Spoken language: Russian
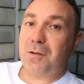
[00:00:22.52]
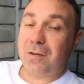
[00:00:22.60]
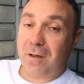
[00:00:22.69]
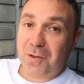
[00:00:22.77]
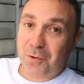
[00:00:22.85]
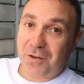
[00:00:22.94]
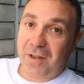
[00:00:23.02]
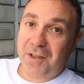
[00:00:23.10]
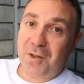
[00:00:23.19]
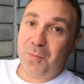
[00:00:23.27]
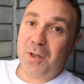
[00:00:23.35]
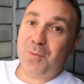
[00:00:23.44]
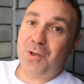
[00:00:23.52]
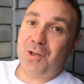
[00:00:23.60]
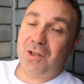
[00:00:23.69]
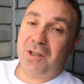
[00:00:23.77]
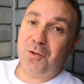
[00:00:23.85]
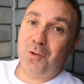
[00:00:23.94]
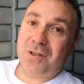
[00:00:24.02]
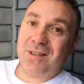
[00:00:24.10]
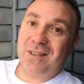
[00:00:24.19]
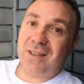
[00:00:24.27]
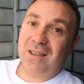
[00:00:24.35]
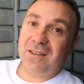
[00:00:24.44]
Здравствуйте, дорогие подписчики и
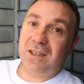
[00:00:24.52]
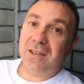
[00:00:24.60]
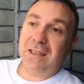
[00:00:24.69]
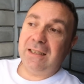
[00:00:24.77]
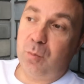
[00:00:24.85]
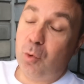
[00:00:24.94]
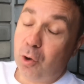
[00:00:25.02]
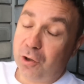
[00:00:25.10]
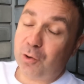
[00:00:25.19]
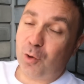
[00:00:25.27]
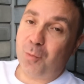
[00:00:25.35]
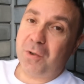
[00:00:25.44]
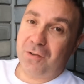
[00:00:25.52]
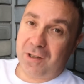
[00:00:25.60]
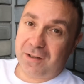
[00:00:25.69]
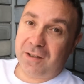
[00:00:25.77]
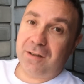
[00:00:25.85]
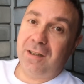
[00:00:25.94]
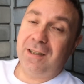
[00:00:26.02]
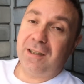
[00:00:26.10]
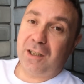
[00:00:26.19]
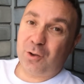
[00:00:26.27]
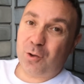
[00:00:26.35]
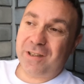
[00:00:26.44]
гости канала. Мой топ квартир,
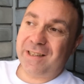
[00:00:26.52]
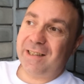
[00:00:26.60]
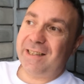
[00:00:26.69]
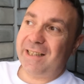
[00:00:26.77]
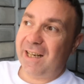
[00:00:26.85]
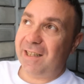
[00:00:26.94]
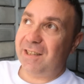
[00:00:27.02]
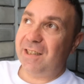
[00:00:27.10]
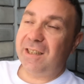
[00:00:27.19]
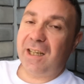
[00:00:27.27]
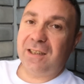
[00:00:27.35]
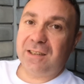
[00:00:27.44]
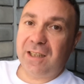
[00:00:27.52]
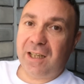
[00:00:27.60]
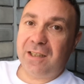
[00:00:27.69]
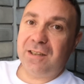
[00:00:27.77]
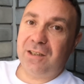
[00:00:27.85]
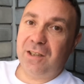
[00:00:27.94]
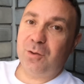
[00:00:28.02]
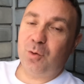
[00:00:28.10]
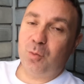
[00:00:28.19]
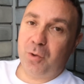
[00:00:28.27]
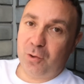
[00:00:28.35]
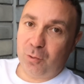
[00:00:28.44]
который я никогда не
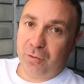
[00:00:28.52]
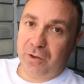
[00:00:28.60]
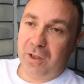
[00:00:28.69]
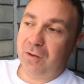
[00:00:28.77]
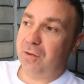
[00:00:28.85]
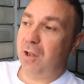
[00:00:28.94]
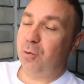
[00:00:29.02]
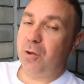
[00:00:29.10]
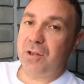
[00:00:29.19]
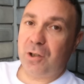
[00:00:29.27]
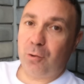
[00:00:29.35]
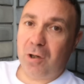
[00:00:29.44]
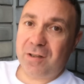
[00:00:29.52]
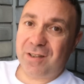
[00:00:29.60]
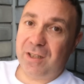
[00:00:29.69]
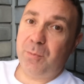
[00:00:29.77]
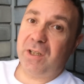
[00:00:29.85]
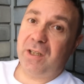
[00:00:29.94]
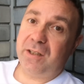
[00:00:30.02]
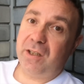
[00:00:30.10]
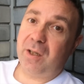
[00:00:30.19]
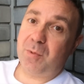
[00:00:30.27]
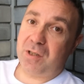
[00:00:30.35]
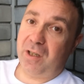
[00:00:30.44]
куплю, ни в какой ситуации, ни при
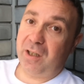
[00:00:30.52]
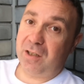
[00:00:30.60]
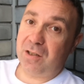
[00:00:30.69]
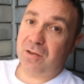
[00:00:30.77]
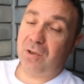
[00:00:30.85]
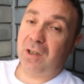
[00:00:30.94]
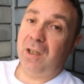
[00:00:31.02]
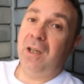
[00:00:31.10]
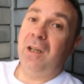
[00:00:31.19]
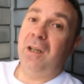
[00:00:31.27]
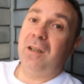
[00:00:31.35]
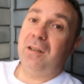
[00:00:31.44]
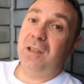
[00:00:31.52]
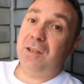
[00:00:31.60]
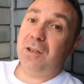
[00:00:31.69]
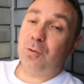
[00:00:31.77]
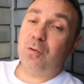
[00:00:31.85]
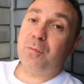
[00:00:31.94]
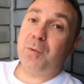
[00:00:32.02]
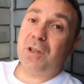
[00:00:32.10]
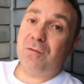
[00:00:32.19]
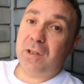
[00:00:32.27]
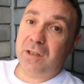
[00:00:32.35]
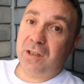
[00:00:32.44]
каких обстоятельствах. Для тех, кто
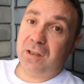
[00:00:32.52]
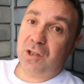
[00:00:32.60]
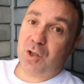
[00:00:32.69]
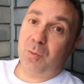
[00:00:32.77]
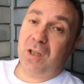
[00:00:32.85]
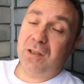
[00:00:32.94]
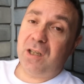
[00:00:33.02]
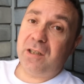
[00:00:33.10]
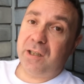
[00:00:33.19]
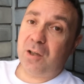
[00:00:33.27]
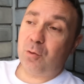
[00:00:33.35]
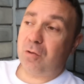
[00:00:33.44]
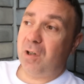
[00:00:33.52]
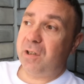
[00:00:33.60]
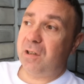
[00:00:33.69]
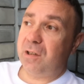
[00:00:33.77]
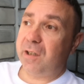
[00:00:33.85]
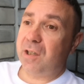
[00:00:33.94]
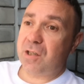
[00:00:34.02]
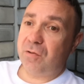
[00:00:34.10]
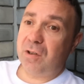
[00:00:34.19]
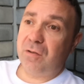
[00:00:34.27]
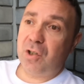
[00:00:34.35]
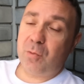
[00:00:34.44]
впервые на нашем канале, я руководитель
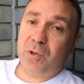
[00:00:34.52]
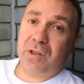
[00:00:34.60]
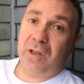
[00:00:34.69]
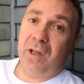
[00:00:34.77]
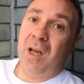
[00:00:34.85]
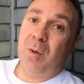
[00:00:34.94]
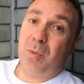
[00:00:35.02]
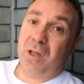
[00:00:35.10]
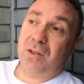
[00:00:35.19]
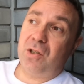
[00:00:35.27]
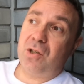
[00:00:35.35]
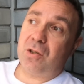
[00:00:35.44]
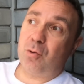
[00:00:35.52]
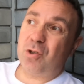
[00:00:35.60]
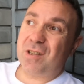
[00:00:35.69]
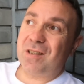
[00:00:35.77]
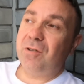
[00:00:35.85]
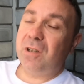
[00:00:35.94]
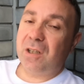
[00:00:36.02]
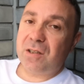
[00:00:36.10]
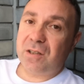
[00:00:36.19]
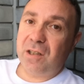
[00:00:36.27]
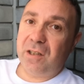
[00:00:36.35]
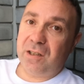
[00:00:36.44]
агентства недвижимости практически уже с
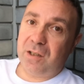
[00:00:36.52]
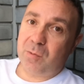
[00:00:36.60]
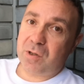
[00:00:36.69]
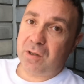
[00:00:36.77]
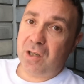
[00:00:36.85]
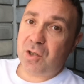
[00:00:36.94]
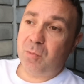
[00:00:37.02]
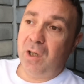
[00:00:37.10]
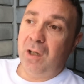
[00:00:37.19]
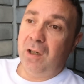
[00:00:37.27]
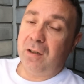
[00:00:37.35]
12-летним стажем.